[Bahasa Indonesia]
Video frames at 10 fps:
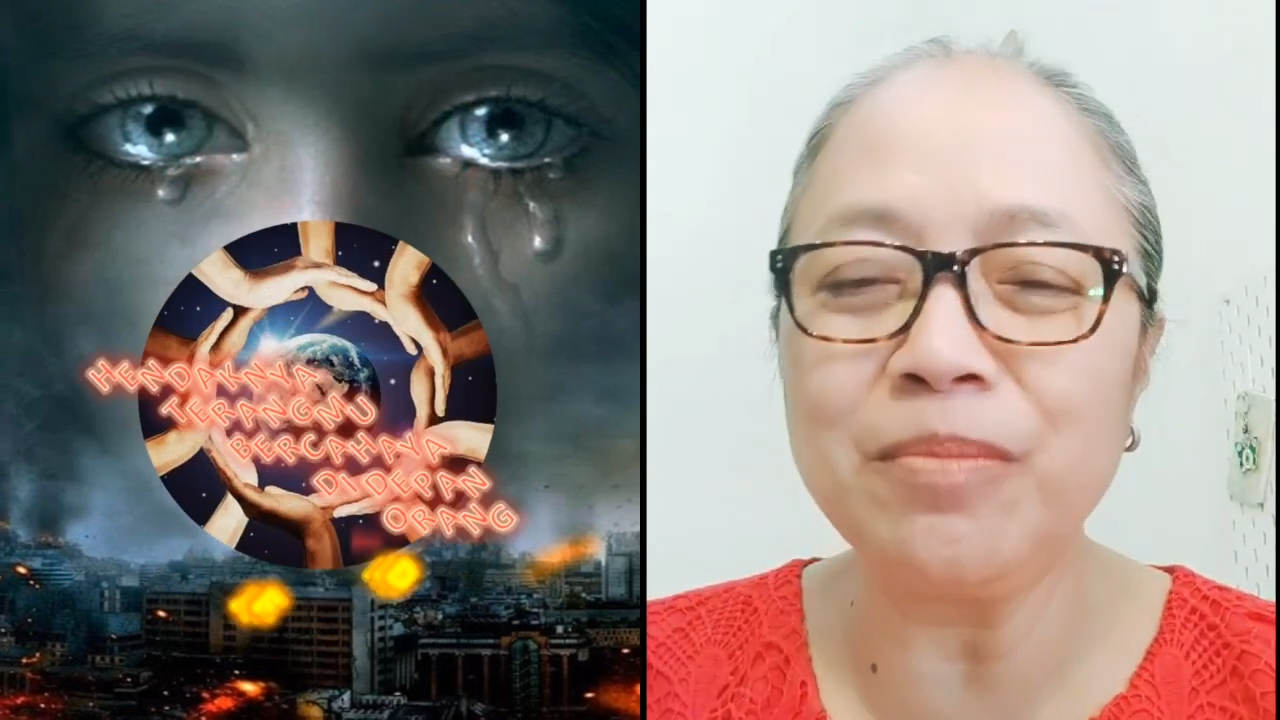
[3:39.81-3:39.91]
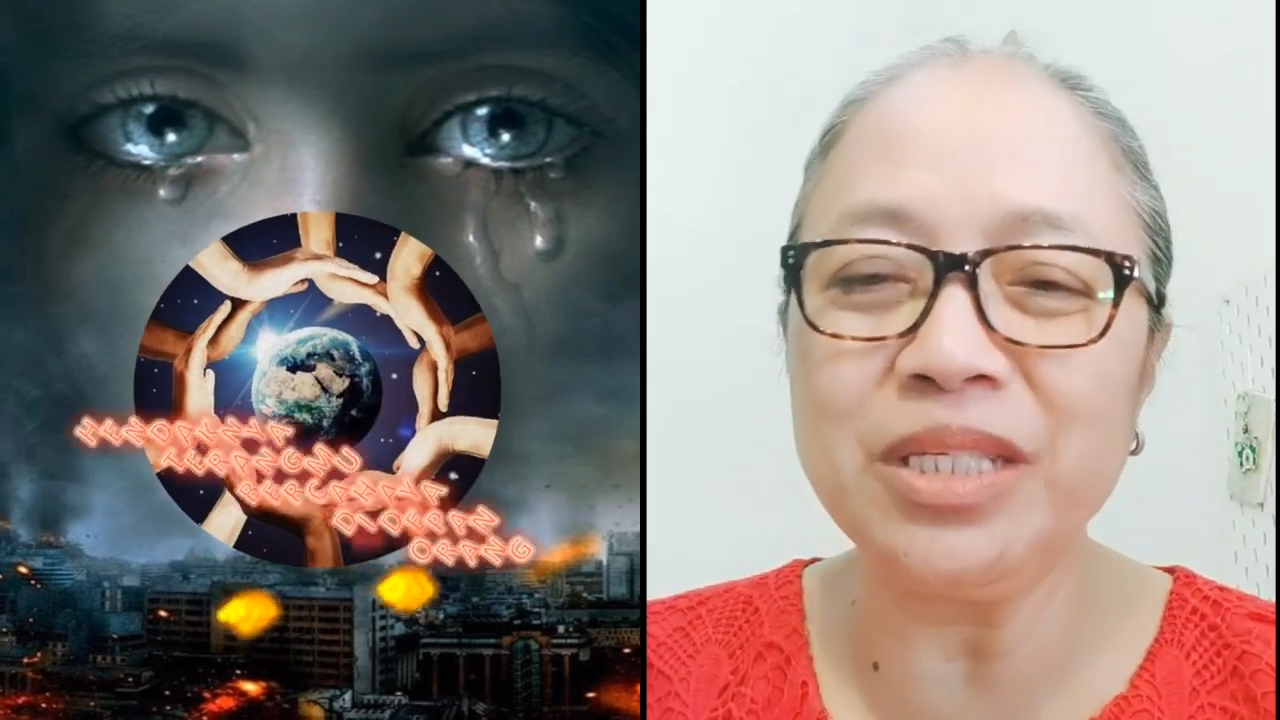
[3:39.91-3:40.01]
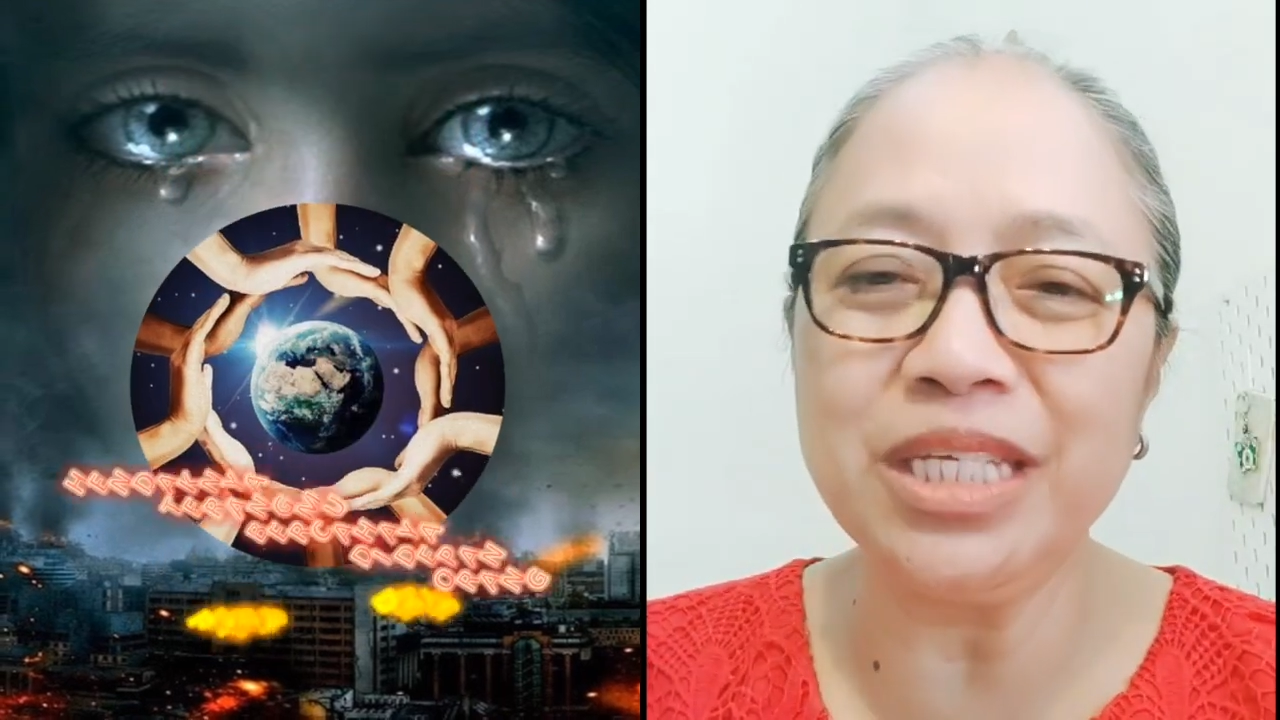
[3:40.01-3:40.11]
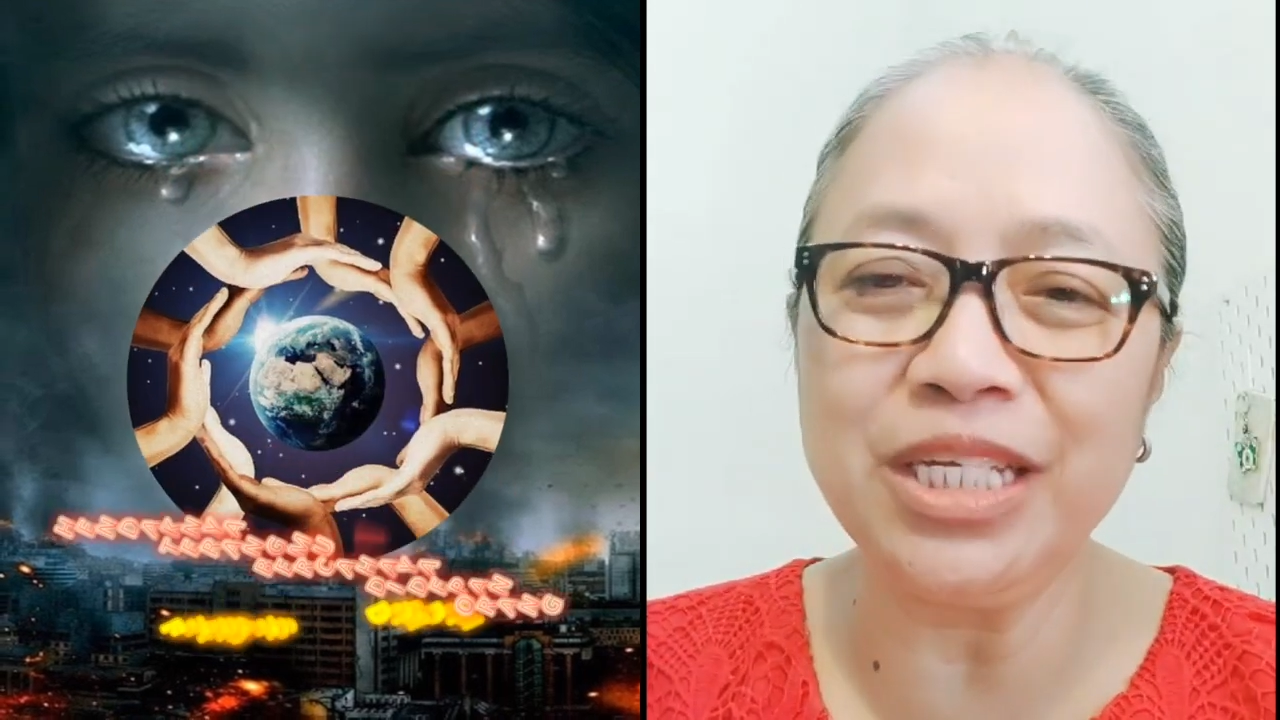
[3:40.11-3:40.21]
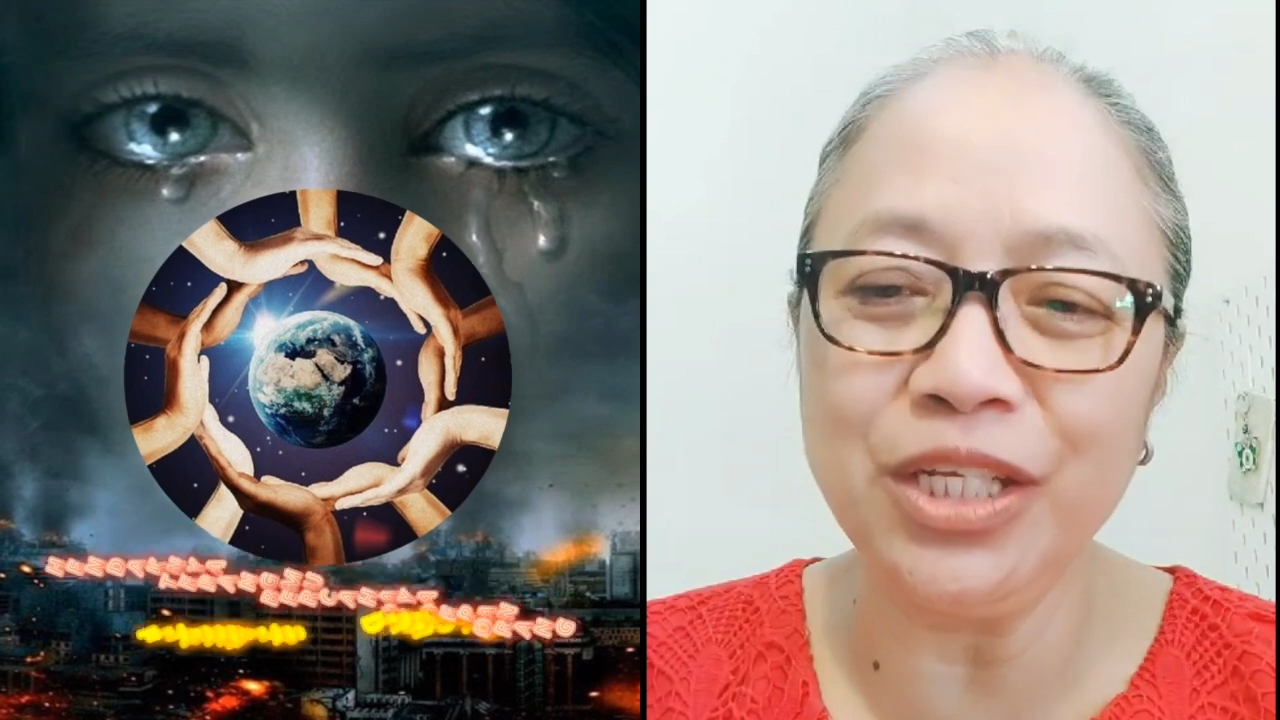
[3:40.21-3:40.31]

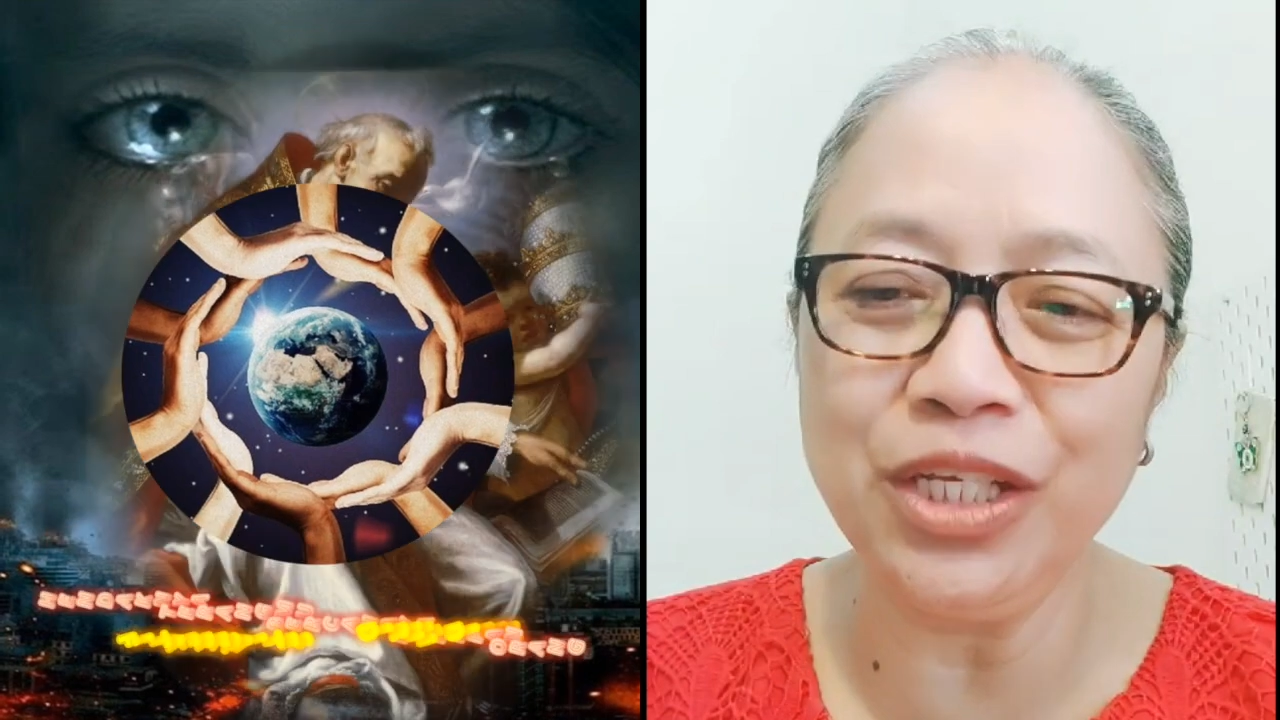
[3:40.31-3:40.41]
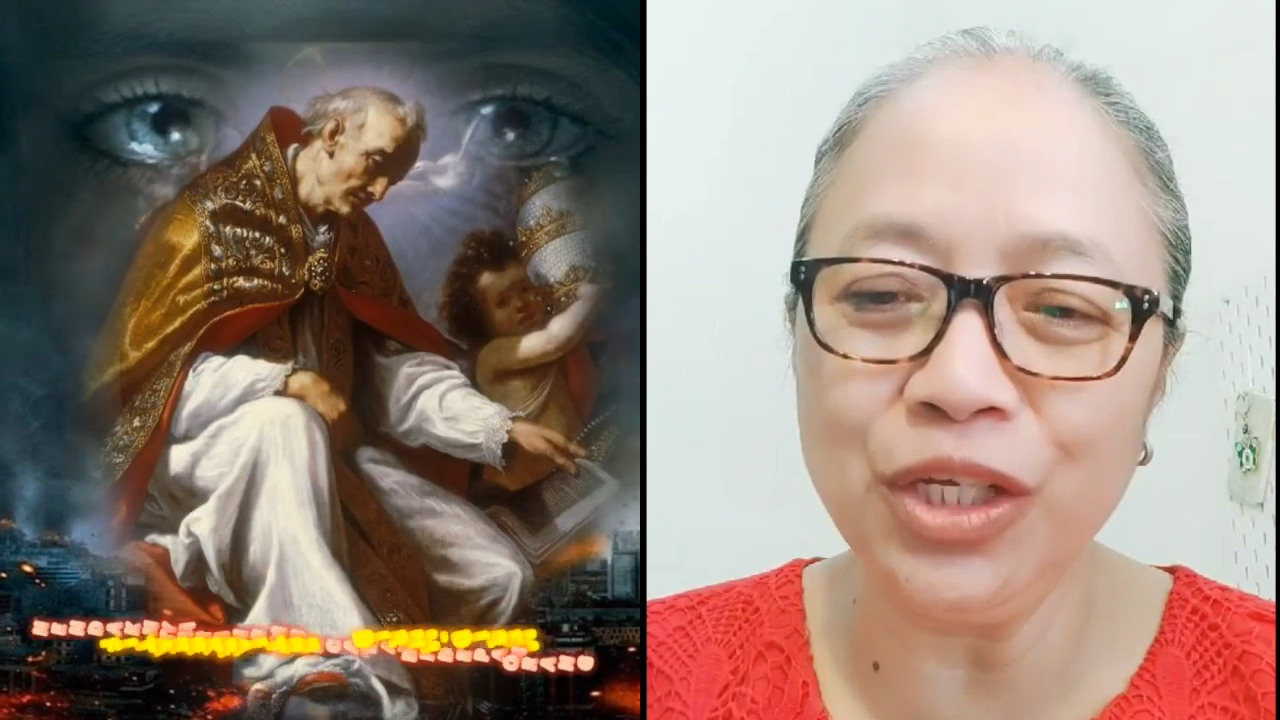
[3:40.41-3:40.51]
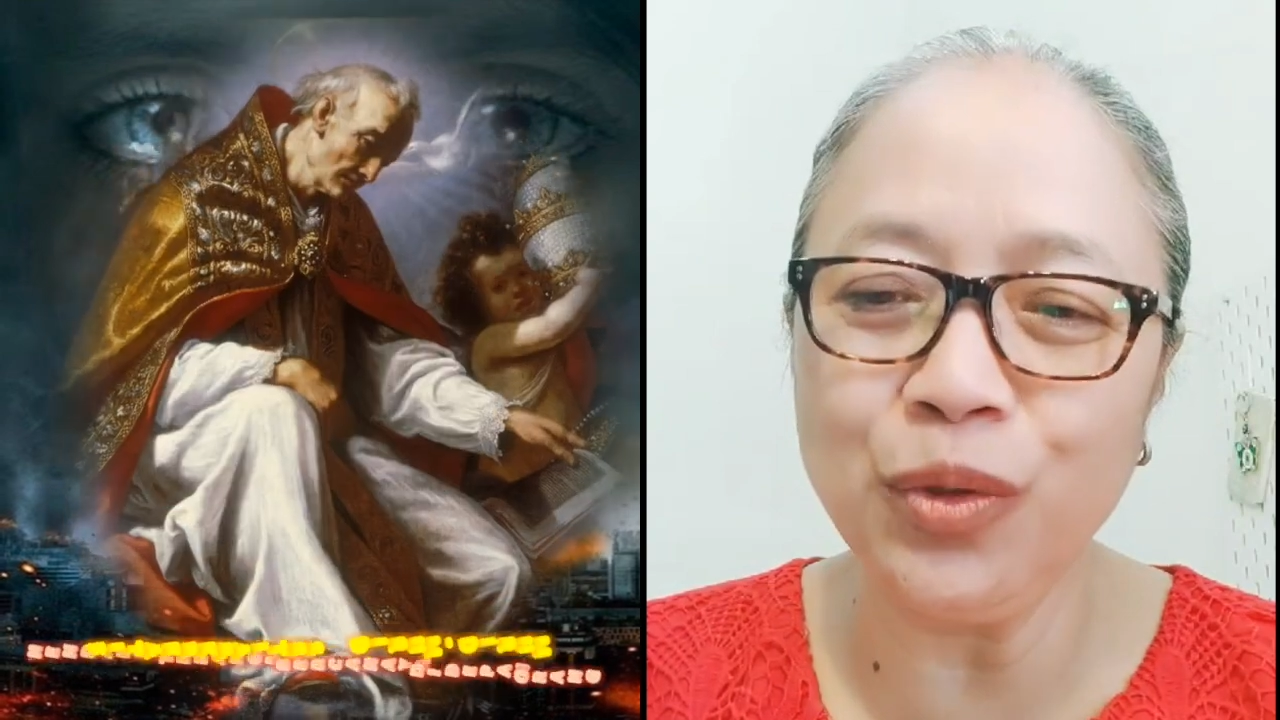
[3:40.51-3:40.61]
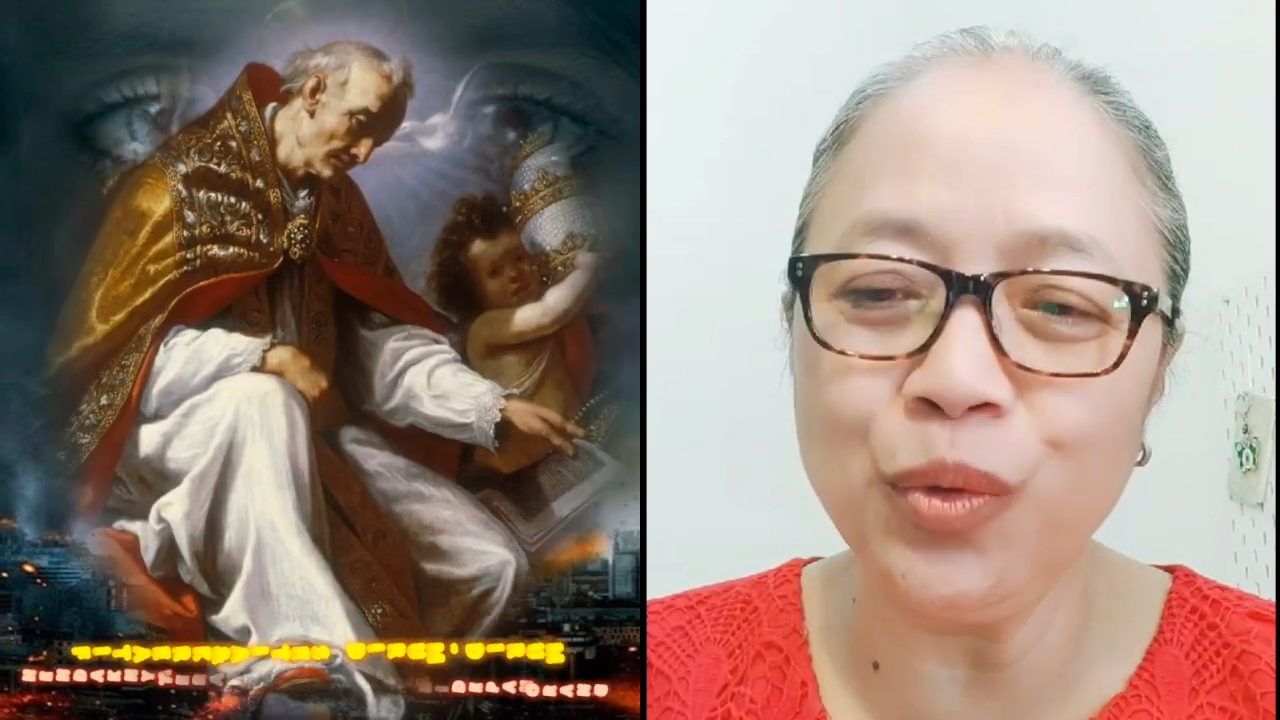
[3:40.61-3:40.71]
menjadi